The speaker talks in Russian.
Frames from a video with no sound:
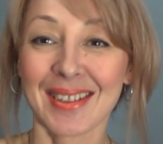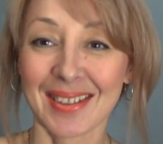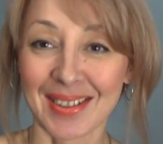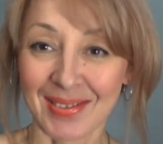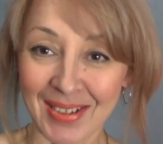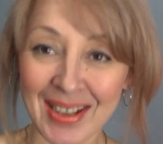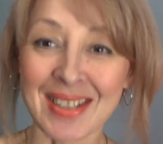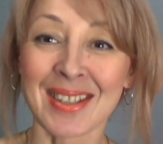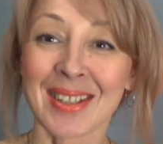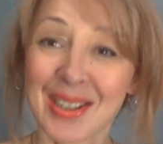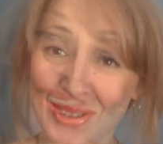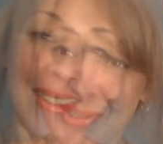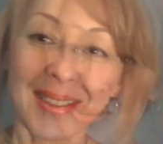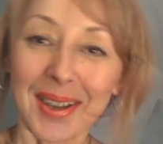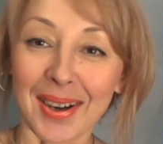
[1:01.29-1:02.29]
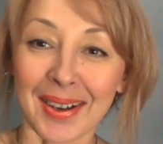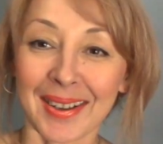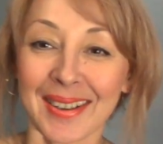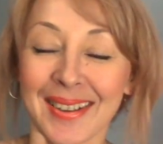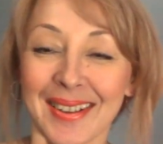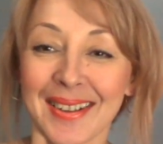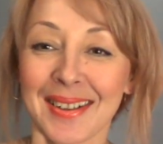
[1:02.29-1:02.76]
давайте начнем. Так,
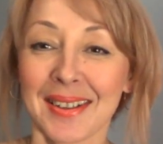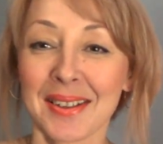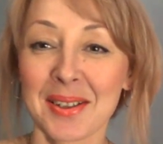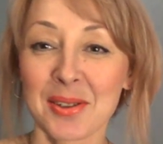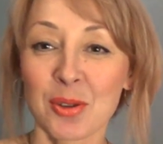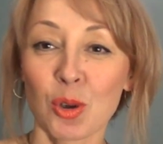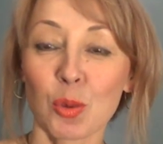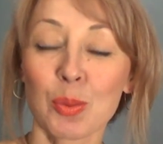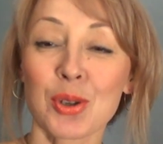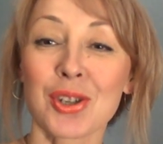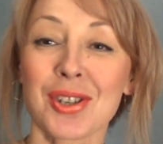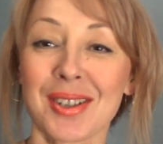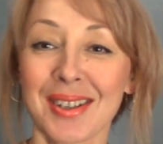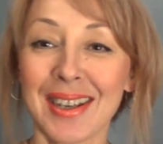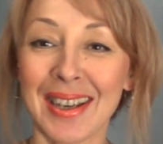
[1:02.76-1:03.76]
растрепыш